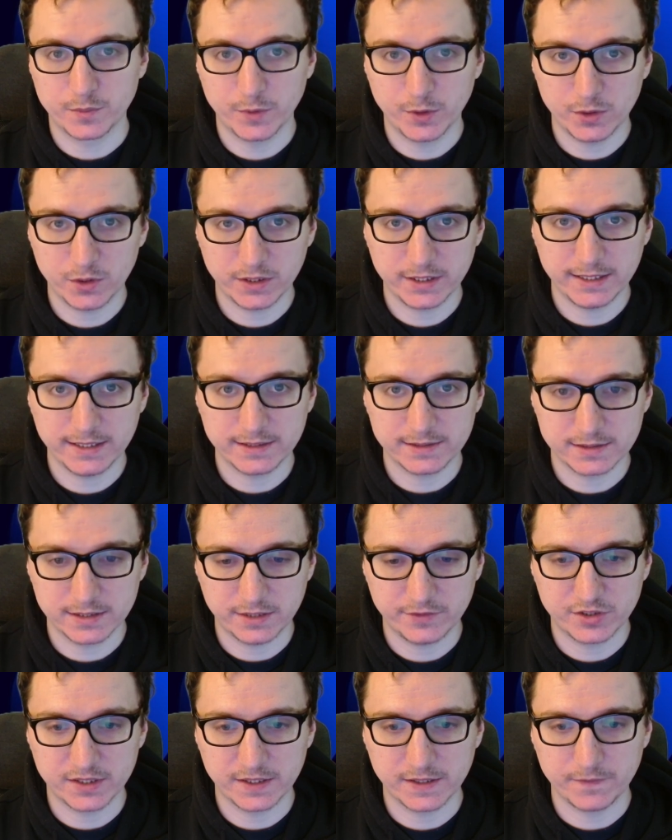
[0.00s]
Biologia
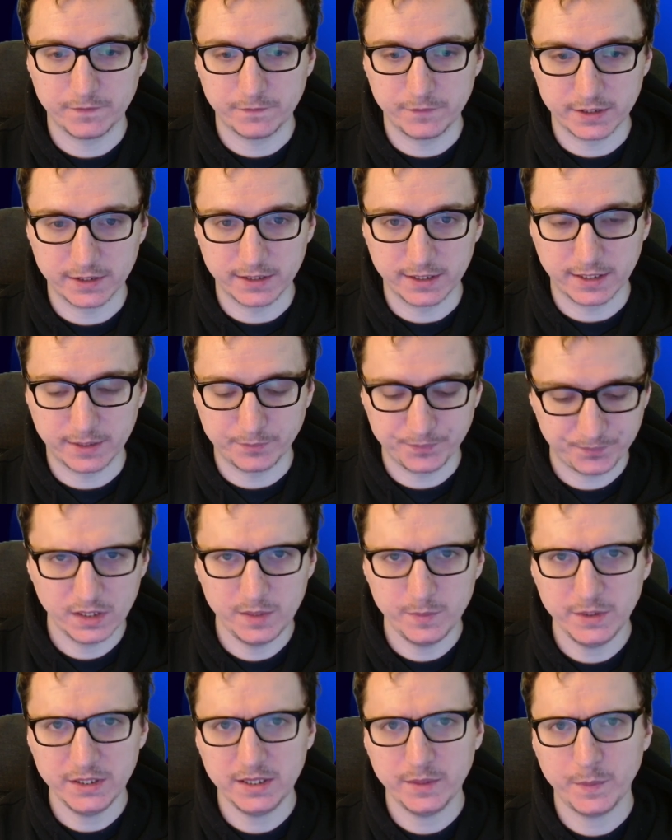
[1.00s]
zawsze wygra.
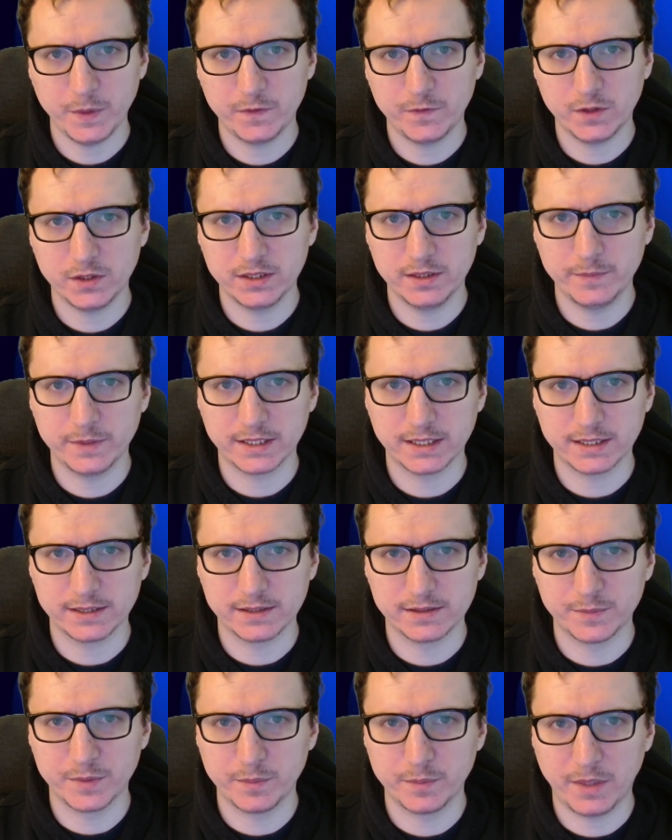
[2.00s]
I my te pierwotne
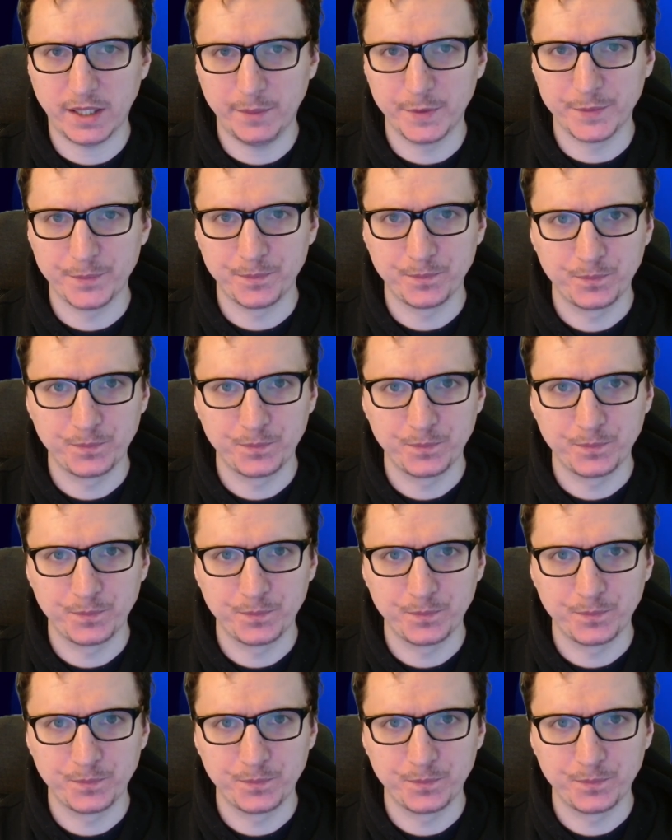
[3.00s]
mechanizmy mamy.